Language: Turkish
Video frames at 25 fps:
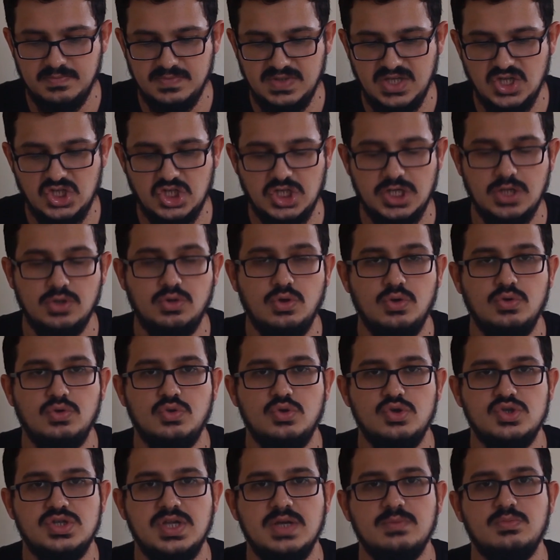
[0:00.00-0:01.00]
yeşile
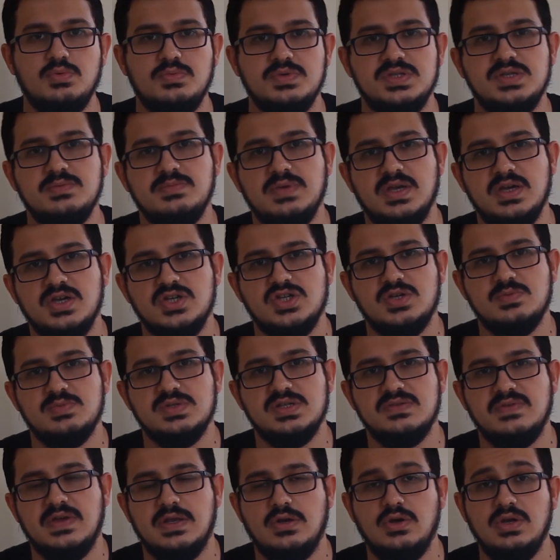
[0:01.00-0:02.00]
döndüyse bu bizim
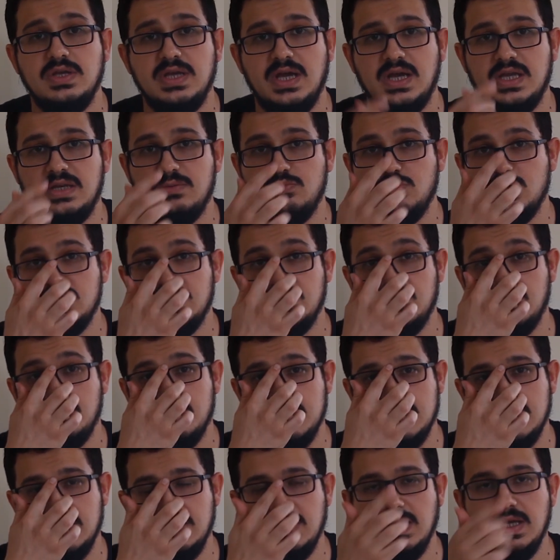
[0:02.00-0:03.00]
GH'ımız veriyor. Yani bu
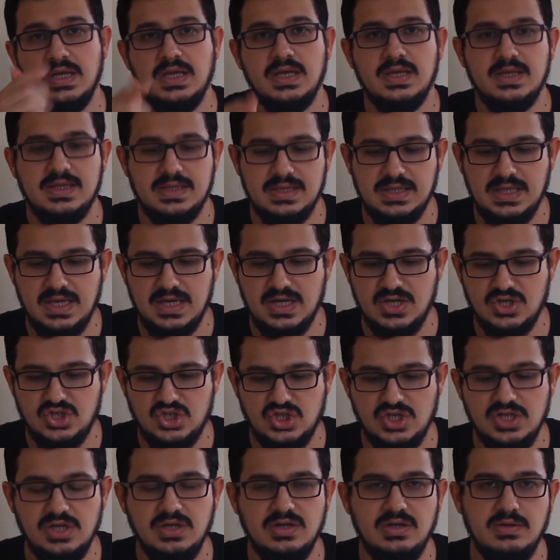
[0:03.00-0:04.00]
sıvımızın
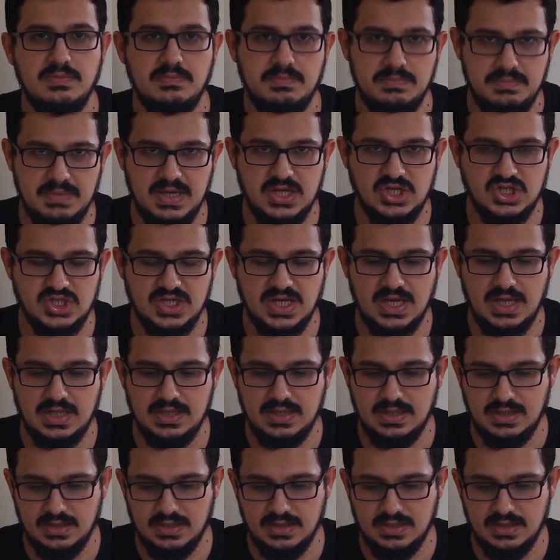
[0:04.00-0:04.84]
GH'ı 5 geldi